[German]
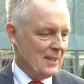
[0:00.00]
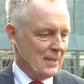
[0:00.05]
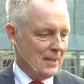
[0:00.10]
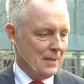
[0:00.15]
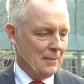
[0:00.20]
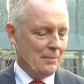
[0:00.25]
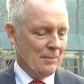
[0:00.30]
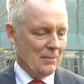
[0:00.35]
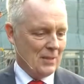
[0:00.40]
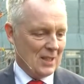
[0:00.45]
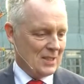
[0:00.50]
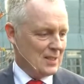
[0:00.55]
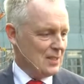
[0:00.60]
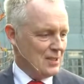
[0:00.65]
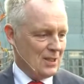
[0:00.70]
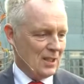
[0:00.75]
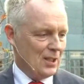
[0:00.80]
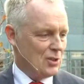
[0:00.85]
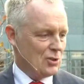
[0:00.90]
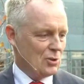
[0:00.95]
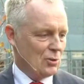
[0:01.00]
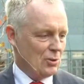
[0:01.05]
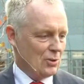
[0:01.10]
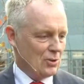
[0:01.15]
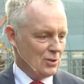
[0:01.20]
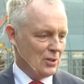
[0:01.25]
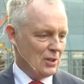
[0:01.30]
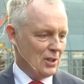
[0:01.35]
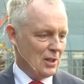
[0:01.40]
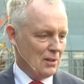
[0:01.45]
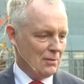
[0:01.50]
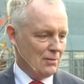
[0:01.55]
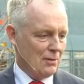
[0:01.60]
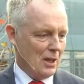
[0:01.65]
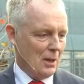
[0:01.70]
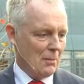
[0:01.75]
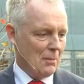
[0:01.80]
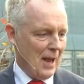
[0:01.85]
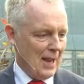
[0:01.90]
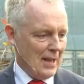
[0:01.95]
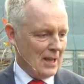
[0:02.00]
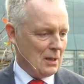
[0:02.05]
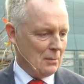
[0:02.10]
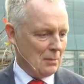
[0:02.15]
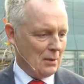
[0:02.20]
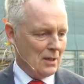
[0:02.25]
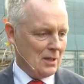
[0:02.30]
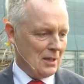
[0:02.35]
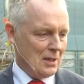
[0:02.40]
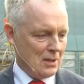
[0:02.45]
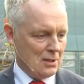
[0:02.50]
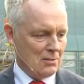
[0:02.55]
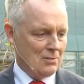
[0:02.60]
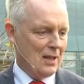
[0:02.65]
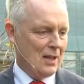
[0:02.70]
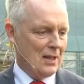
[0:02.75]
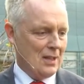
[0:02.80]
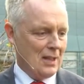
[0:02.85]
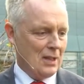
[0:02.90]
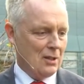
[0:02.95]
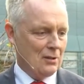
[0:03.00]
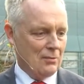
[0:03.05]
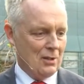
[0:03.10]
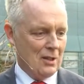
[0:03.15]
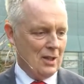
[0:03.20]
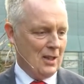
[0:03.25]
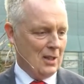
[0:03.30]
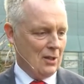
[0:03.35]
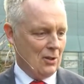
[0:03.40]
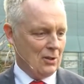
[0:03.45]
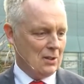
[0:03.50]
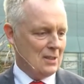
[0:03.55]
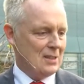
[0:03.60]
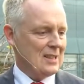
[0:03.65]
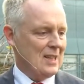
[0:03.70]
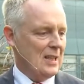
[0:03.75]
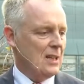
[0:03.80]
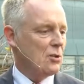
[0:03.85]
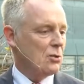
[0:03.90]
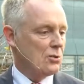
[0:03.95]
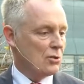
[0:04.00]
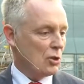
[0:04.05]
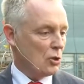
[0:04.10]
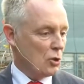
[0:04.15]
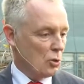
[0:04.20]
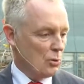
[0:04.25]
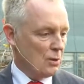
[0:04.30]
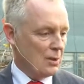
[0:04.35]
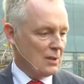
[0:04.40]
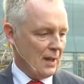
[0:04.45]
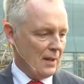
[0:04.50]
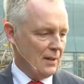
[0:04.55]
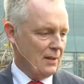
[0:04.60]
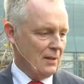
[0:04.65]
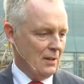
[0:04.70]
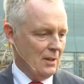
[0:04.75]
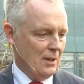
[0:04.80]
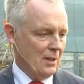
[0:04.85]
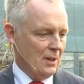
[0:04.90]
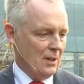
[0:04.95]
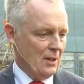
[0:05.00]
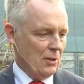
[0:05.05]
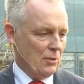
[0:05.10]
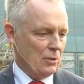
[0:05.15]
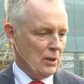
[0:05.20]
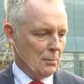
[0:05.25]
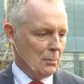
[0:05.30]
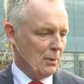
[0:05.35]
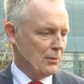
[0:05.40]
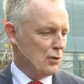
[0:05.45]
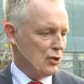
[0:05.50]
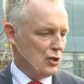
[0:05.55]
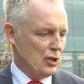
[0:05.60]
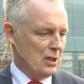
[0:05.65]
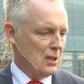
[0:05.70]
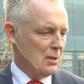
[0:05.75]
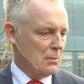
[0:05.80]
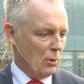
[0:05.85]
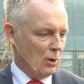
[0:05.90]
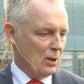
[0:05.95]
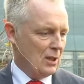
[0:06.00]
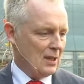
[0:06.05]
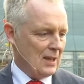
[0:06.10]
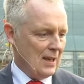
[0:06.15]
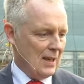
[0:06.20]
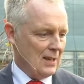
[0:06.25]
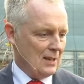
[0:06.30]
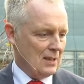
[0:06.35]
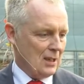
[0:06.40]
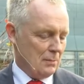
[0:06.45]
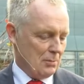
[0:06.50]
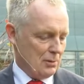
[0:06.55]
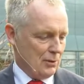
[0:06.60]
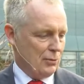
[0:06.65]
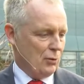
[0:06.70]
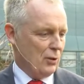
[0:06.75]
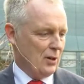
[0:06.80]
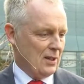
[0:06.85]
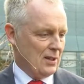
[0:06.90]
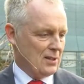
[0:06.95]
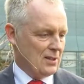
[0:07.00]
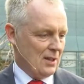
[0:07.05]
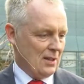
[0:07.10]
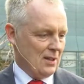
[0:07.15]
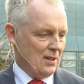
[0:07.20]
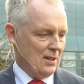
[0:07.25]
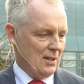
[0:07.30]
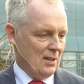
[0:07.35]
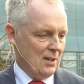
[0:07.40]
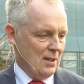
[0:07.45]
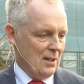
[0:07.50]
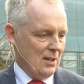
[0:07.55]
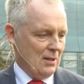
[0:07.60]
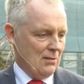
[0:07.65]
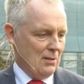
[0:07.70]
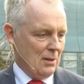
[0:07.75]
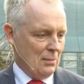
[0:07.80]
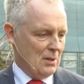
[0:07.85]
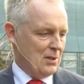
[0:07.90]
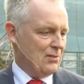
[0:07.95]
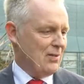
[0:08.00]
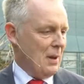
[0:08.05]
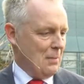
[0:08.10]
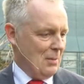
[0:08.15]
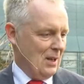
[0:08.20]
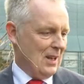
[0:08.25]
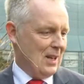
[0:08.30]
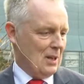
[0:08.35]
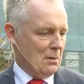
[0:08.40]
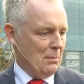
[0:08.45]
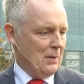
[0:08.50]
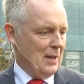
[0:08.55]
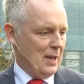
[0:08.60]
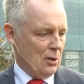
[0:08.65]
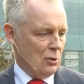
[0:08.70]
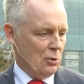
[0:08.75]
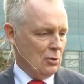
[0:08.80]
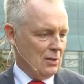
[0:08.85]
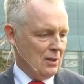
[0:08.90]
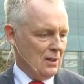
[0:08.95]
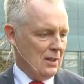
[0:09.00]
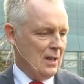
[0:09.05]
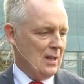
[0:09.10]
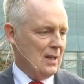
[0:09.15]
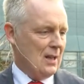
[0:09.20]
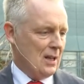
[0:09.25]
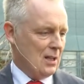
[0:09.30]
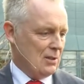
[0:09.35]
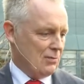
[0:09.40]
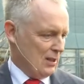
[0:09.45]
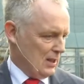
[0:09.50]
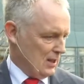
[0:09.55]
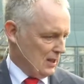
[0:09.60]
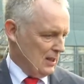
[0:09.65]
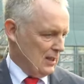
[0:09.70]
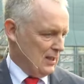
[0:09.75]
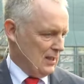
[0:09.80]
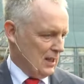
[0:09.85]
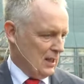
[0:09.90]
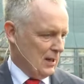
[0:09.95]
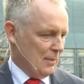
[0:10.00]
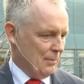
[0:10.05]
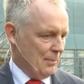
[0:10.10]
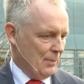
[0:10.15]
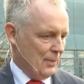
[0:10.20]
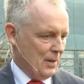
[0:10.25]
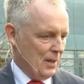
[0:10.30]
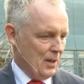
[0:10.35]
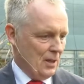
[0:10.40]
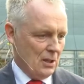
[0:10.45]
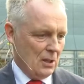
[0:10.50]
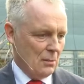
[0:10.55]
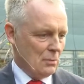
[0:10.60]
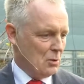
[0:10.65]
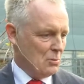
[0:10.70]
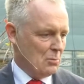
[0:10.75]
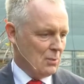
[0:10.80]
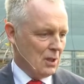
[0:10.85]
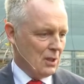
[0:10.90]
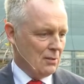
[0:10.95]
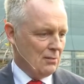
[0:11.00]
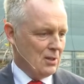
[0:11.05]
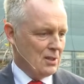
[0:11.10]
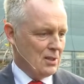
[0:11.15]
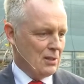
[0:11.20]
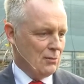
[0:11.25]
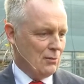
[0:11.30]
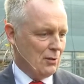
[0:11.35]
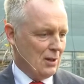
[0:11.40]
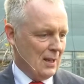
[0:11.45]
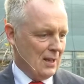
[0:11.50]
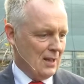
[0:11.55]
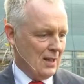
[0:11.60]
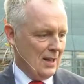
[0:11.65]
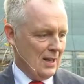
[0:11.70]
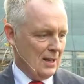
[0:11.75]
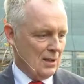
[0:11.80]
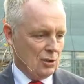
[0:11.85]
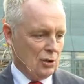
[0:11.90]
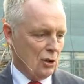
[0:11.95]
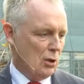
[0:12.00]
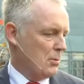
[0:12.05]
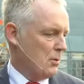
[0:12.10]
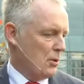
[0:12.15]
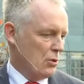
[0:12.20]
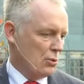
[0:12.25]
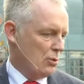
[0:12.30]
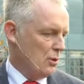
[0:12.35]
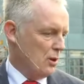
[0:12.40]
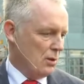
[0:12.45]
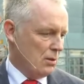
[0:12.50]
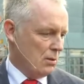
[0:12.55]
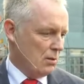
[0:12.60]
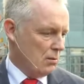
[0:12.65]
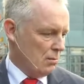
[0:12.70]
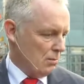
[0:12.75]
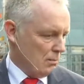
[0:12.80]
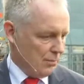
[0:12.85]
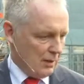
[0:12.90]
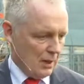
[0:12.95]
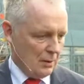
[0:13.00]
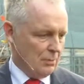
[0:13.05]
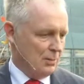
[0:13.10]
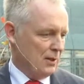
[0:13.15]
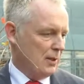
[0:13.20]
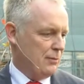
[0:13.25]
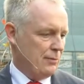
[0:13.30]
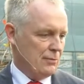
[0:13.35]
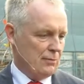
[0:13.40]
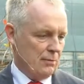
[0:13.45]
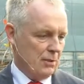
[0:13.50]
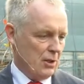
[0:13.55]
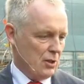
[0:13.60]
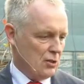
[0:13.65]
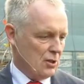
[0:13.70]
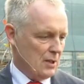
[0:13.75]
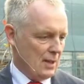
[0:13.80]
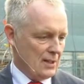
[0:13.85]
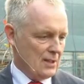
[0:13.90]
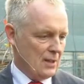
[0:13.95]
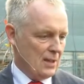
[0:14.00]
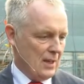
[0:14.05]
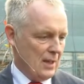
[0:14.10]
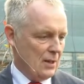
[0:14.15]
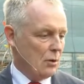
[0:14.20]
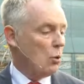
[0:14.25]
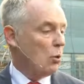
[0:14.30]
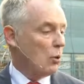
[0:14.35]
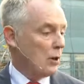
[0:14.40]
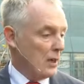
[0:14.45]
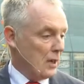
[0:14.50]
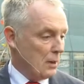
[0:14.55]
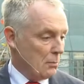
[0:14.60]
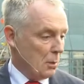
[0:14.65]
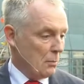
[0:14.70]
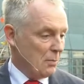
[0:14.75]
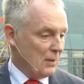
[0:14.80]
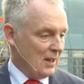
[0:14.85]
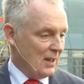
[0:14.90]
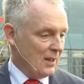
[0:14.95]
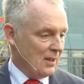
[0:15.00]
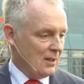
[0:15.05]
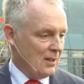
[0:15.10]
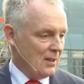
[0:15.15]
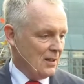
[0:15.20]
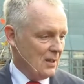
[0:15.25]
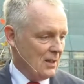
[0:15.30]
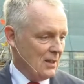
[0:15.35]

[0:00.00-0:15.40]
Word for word: Ähm, das ist nicht so, sondern wir haben Eigenkapital, das wir anlegen und wir legen auch das Geld unserer Kunden an. Und da haben wir verschiedene Möglichkeiten. Ich habe es ja vorhin gesagt, wir haben zwei Milliarden mehr Kundengelder, als wir Kredite haben. Die müssen wir irgendwie sinnvoll anlegen. Das können wir tun in Pfandbriefen, in Staatsanleihen oder in Immobilien.